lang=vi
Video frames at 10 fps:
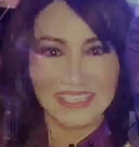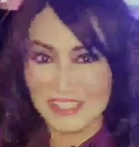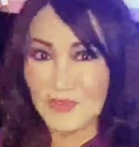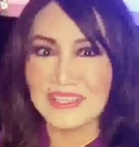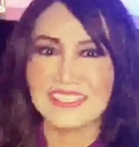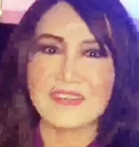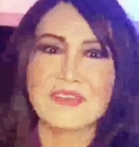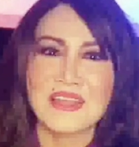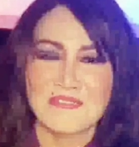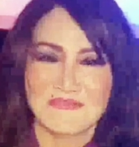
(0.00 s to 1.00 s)
sĩ hoàng trọng
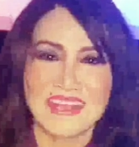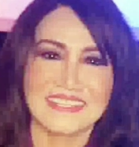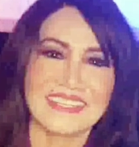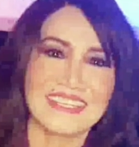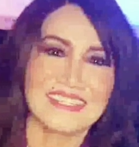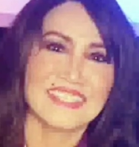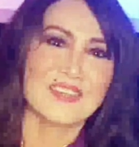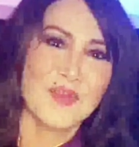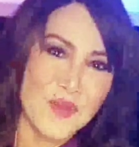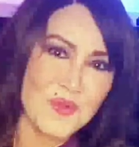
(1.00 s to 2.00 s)
và thanh lan sẽ
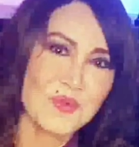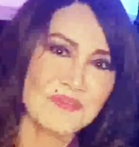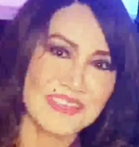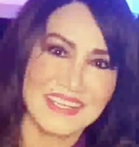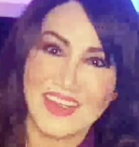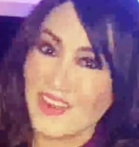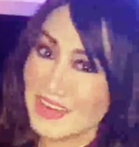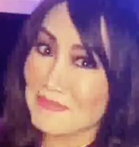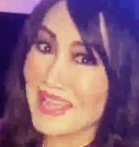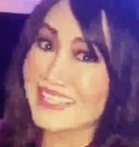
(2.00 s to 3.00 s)
đố quý vị đó
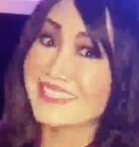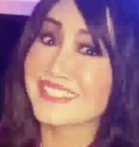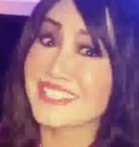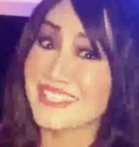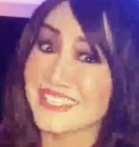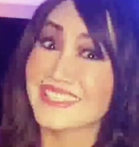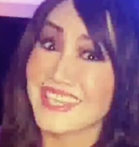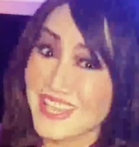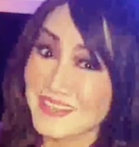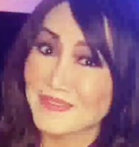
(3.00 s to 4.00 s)
là bài hát gì nhé